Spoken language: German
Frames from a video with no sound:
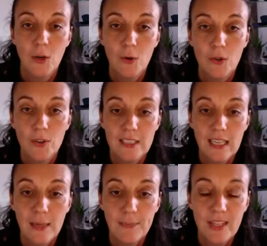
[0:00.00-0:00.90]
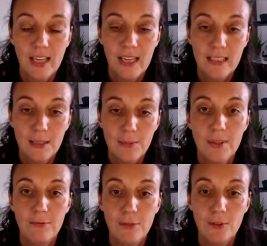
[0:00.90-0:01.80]
und habe dann
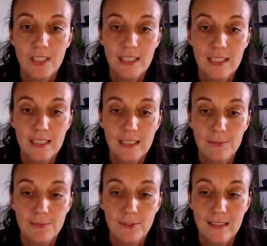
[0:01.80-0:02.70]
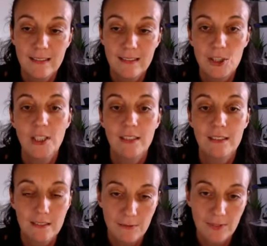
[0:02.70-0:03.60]
aber wirklich ähm, festgestellt,
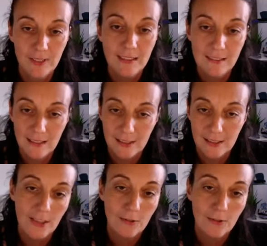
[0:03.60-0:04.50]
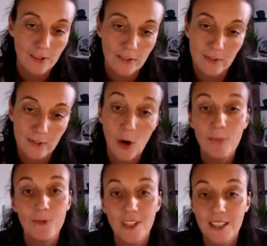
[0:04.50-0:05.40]
dass die wichtigste Entscheidung, und das
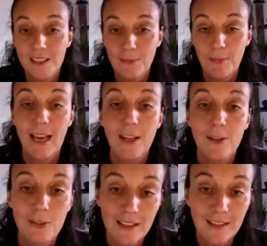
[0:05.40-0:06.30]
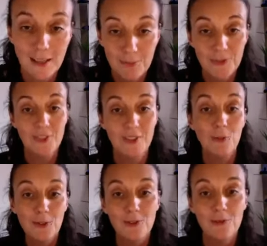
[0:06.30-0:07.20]
kommt vielleicht dem einen oder anderen ein bisschen
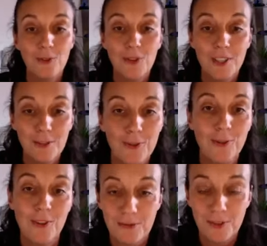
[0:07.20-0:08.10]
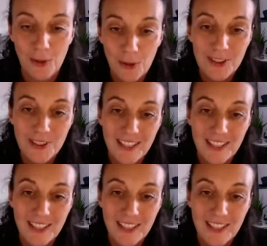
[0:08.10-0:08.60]
ungewöhnlich vor oder verrückt,